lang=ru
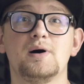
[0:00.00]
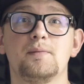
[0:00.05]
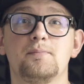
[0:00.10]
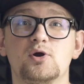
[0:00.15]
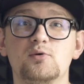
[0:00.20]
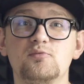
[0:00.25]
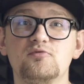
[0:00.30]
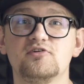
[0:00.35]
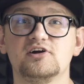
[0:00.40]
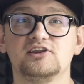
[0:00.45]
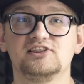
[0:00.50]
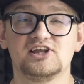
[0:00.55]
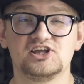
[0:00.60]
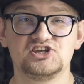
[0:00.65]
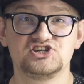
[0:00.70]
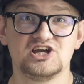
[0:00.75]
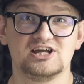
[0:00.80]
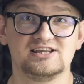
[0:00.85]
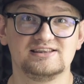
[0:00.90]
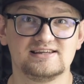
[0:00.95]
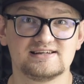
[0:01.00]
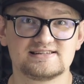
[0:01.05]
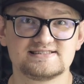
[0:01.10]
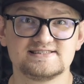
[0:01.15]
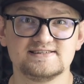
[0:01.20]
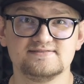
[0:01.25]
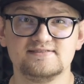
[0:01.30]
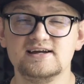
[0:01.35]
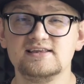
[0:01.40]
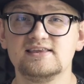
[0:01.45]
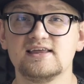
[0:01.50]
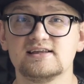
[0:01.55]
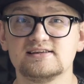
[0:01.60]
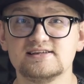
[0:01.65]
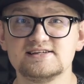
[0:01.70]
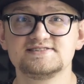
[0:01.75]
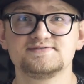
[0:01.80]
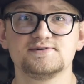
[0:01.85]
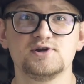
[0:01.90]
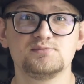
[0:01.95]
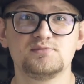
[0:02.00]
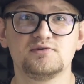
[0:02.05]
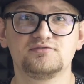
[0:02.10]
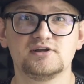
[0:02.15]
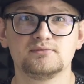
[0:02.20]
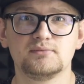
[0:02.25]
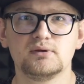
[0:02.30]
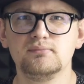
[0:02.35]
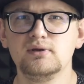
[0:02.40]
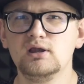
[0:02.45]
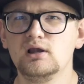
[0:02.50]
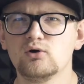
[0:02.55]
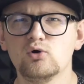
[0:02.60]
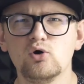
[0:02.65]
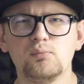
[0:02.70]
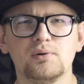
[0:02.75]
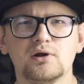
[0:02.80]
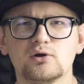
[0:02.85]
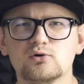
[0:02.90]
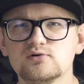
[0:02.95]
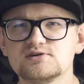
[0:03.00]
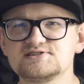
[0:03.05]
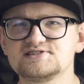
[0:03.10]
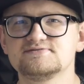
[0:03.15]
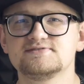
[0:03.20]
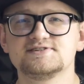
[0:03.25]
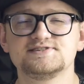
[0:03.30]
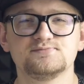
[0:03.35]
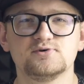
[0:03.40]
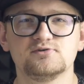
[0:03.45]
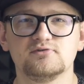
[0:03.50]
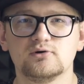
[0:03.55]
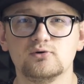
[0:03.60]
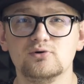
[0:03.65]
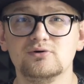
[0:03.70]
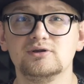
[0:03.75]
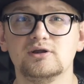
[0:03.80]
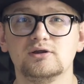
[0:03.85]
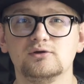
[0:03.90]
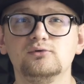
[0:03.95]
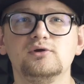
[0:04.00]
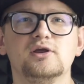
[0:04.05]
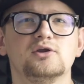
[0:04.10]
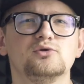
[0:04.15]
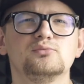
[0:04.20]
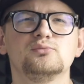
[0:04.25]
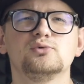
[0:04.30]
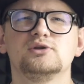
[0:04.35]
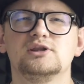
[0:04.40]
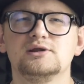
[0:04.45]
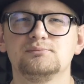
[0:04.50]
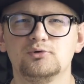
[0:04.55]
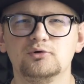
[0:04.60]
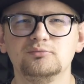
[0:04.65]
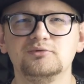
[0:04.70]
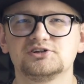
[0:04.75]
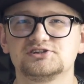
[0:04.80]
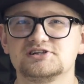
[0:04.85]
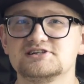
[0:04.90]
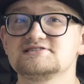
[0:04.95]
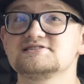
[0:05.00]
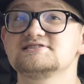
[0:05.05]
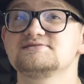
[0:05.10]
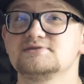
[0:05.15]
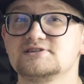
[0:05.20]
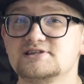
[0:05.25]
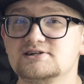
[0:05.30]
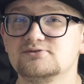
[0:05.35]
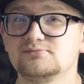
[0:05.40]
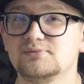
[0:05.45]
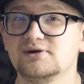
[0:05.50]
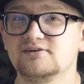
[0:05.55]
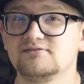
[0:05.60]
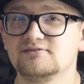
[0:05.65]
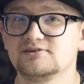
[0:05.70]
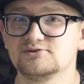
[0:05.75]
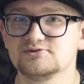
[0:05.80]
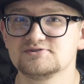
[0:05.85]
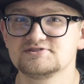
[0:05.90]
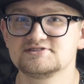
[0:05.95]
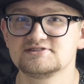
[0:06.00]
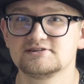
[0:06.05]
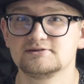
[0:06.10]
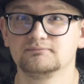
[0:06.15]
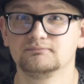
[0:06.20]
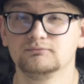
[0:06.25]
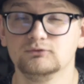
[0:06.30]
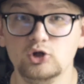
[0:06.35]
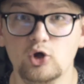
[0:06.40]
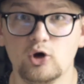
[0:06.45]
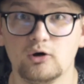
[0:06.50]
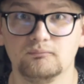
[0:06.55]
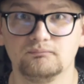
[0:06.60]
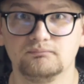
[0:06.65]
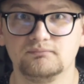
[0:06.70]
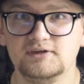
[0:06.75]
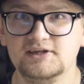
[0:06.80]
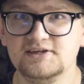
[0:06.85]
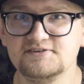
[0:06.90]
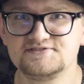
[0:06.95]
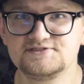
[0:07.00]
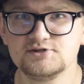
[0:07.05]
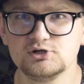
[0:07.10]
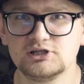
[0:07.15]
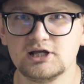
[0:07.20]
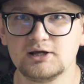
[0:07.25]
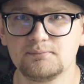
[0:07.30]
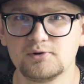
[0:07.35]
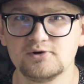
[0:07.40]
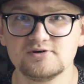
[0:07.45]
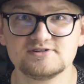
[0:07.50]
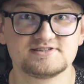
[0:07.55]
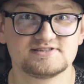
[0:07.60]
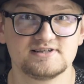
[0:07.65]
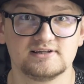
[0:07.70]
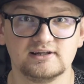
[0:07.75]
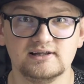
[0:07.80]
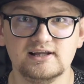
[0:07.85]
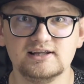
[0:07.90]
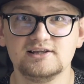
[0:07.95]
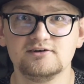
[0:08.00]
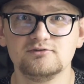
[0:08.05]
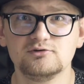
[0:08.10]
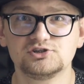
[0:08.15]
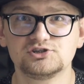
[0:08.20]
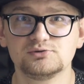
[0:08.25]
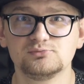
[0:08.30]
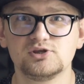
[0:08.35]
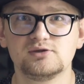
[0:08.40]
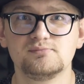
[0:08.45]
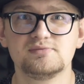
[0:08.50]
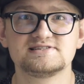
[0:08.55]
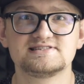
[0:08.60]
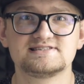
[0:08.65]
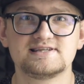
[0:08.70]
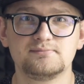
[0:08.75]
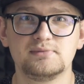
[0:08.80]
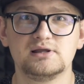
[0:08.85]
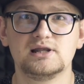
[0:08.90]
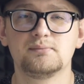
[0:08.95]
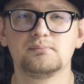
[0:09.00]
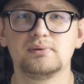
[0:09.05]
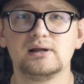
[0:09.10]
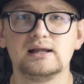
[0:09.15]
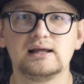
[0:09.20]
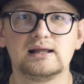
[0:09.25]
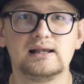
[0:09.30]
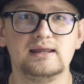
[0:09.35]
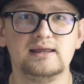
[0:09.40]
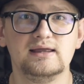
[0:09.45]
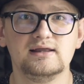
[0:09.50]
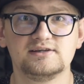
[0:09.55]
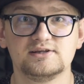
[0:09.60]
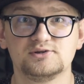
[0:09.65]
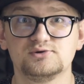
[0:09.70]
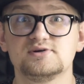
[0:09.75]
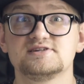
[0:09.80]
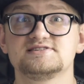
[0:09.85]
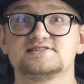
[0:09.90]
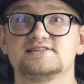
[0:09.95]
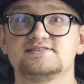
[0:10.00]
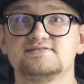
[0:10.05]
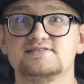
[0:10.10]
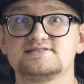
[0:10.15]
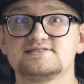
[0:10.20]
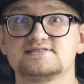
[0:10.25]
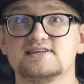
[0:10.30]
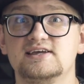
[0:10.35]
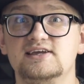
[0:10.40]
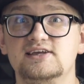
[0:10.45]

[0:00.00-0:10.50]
попробовать начать таксовать на своем автомобиле Opel Corsa 8 года. Ну, я думаю, ты помнишь, если смотрел мои видосы. Но не все так просто. Для того, чтобы у тебя стабильно были клиенты, ну а соответственно